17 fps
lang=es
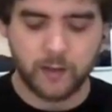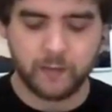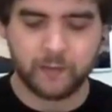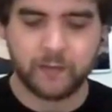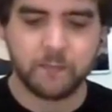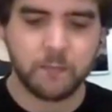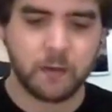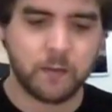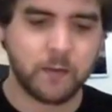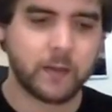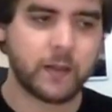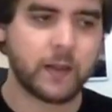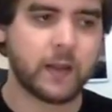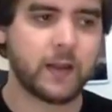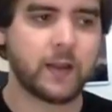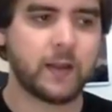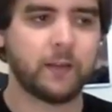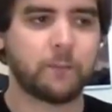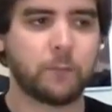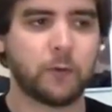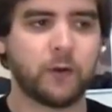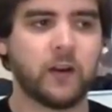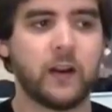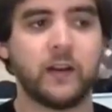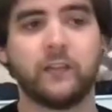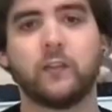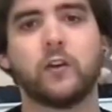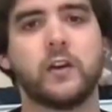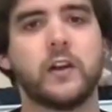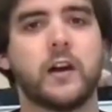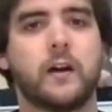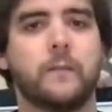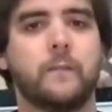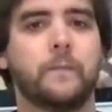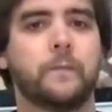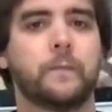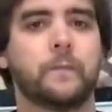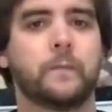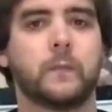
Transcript: que simplemente es pues la historia.